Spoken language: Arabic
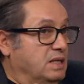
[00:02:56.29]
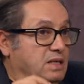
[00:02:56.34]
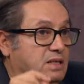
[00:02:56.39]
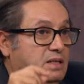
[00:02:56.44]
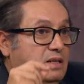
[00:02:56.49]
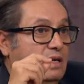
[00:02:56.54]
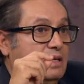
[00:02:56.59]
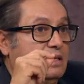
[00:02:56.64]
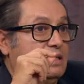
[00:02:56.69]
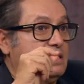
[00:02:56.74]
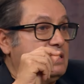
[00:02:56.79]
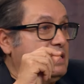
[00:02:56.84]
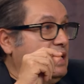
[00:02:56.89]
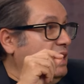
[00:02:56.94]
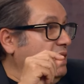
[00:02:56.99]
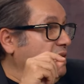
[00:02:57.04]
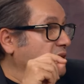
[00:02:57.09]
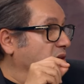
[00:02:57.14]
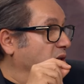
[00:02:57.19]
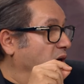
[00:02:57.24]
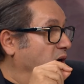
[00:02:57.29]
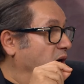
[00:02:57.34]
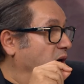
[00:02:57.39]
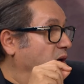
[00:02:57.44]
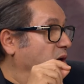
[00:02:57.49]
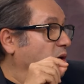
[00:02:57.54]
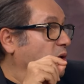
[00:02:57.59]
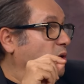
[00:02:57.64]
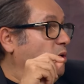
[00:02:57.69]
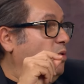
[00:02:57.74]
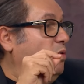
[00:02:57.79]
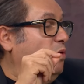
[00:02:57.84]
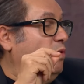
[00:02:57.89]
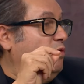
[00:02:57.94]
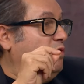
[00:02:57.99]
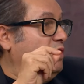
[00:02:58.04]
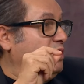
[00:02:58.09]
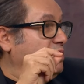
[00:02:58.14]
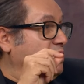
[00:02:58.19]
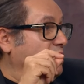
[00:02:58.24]
النهارده صحيتها
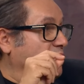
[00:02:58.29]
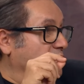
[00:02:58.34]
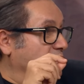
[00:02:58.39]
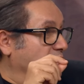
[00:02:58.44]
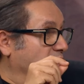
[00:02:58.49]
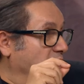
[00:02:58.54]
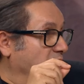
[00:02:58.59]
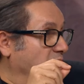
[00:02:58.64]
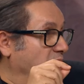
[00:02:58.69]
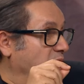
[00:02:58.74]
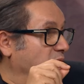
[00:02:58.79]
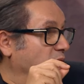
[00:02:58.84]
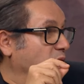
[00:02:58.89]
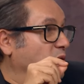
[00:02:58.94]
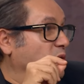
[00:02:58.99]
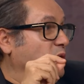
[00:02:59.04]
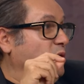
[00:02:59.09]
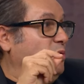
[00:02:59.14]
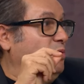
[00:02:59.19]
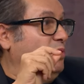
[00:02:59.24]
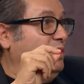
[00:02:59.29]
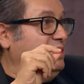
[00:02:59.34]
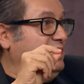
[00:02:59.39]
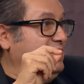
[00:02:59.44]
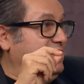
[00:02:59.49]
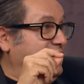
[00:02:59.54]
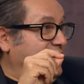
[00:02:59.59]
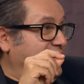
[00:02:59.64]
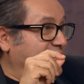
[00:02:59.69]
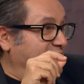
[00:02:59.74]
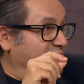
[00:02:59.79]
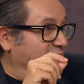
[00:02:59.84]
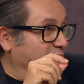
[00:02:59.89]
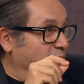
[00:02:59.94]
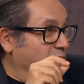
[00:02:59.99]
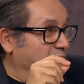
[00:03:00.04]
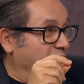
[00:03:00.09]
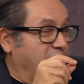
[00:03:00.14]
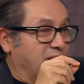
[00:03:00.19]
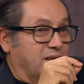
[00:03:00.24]
وفطرتها واديت لها
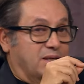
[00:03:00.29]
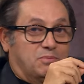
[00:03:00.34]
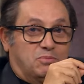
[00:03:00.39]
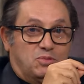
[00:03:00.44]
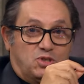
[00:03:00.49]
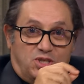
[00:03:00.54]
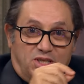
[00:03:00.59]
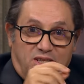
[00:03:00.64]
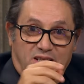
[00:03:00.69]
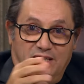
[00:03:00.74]
الدواء مش